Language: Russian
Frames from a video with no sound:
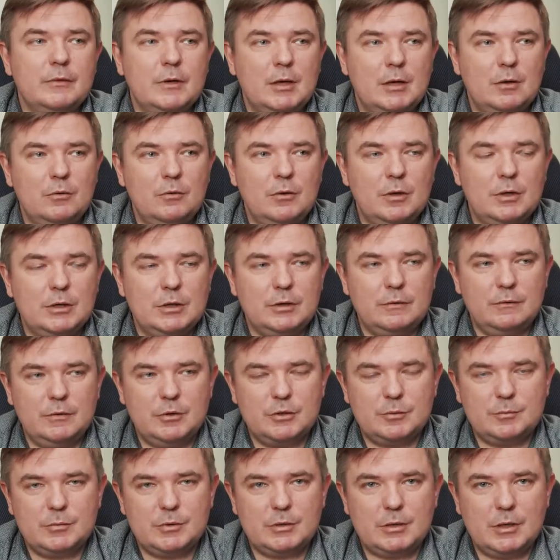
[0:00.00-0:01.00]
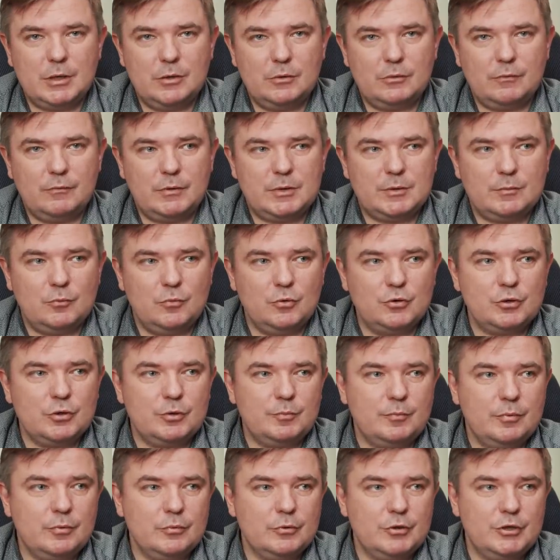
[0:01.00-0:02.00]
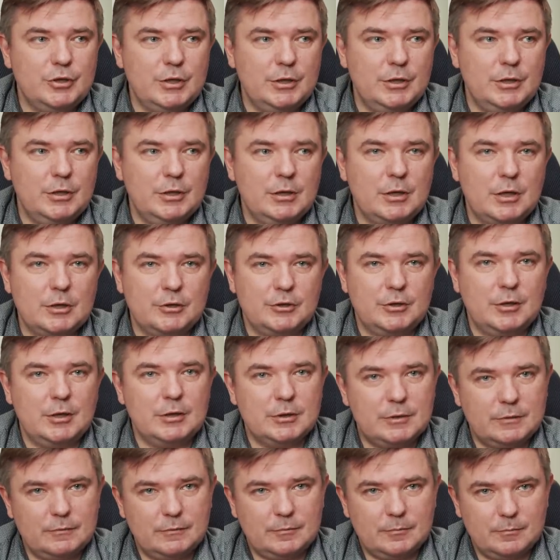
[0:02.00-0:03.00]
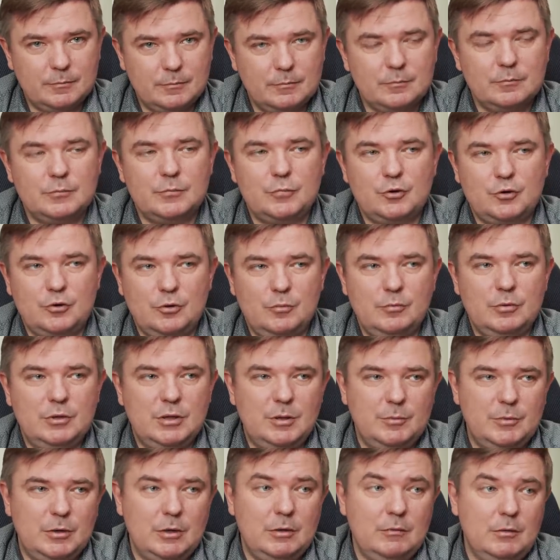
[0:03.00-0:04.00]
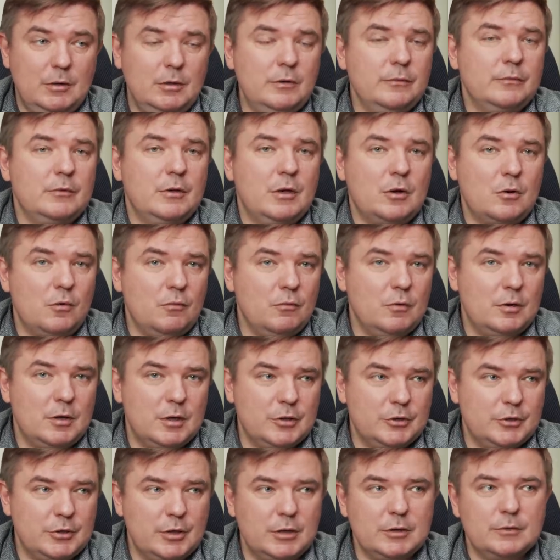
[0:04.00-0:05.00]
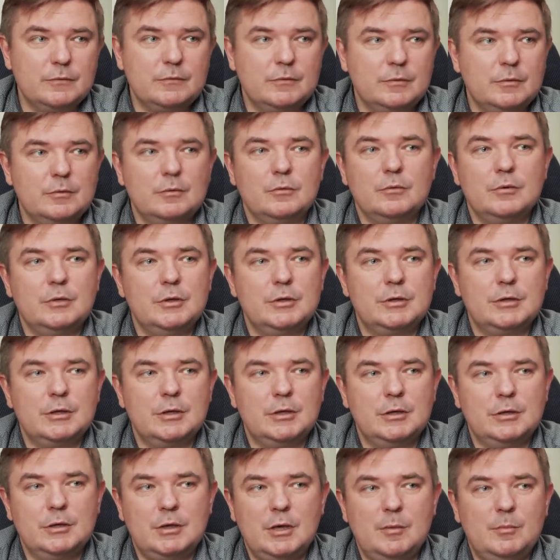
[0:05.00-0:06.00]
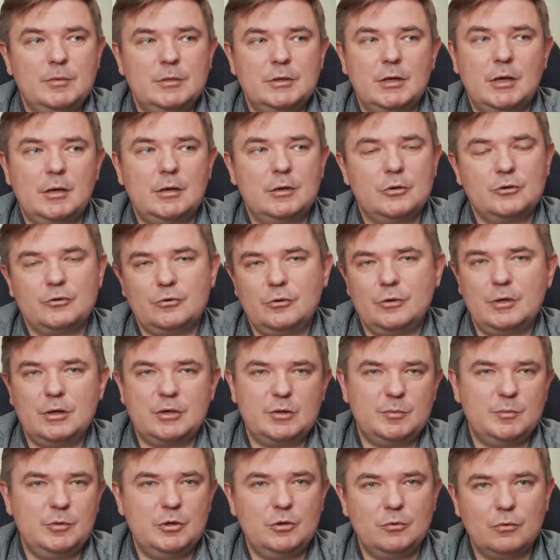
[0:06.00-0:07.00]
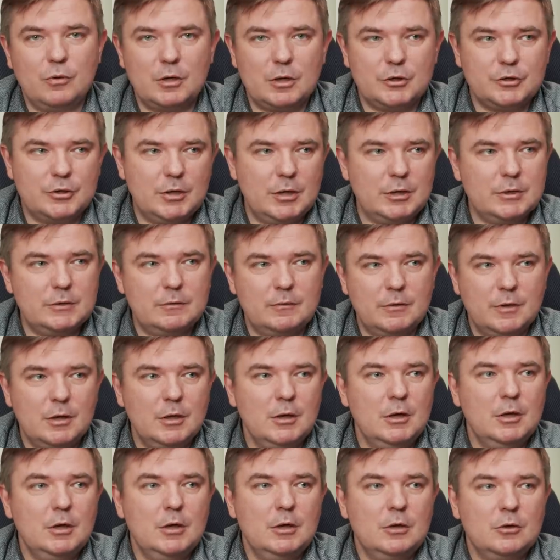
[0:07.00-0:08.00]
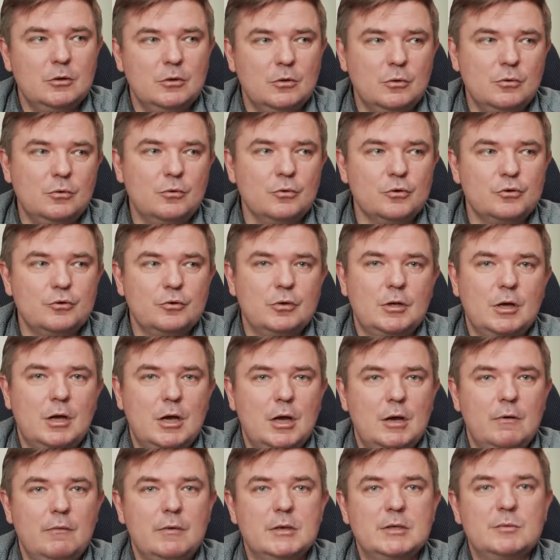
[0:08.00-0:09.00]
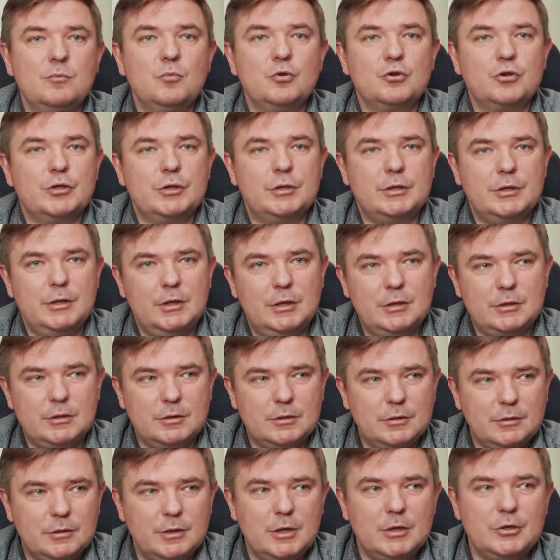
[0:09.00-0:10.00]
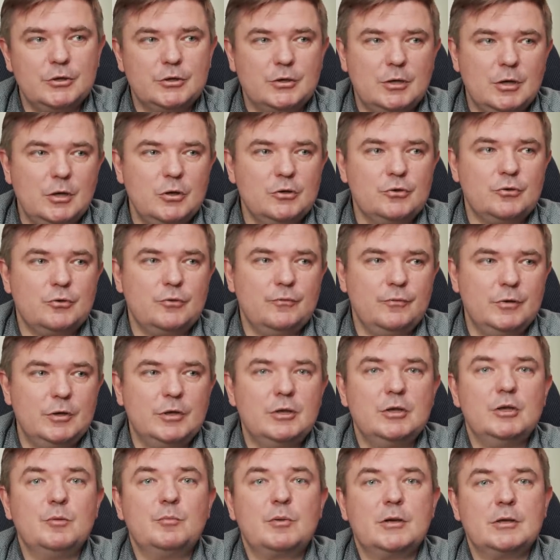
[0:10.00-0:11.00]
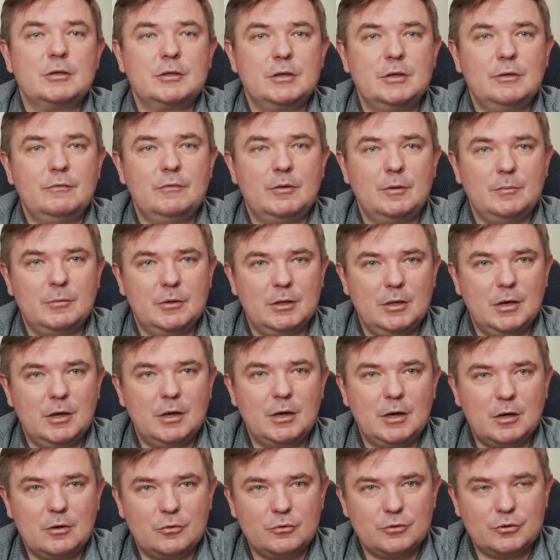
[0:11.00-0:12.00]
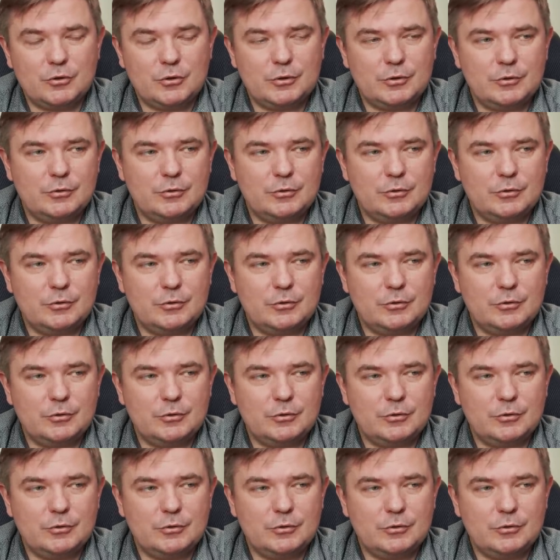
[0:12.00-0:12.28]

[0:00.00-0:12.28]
Второе, недвижимость дает возможность получения гражданства что бы там ни говорили, второго гражданства. То есть не обязательно, что я сменю гражданство, но то, что такая возможность есть, я считаю, что в эти непростые времена хорошая